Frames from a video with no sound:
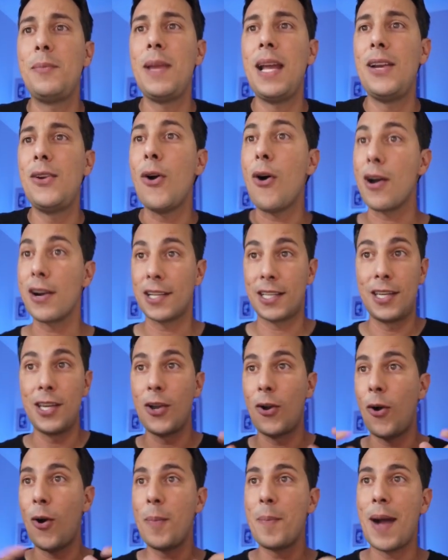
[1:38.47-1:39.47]
melhor
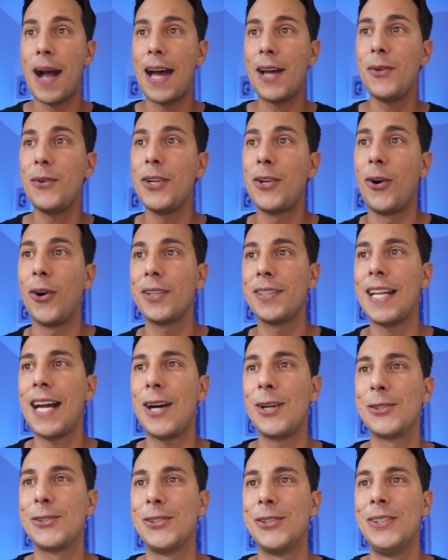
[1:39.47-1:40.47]
que Romário e
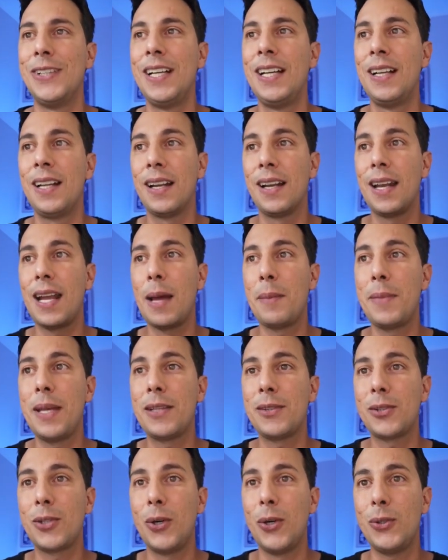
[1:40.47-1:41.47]
Ronaldo.
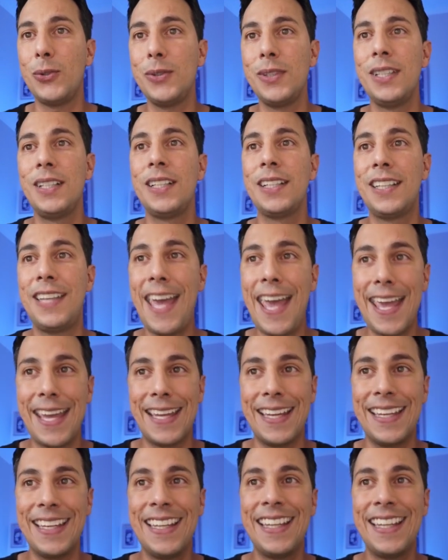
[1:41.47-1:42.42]
Lamentou quem?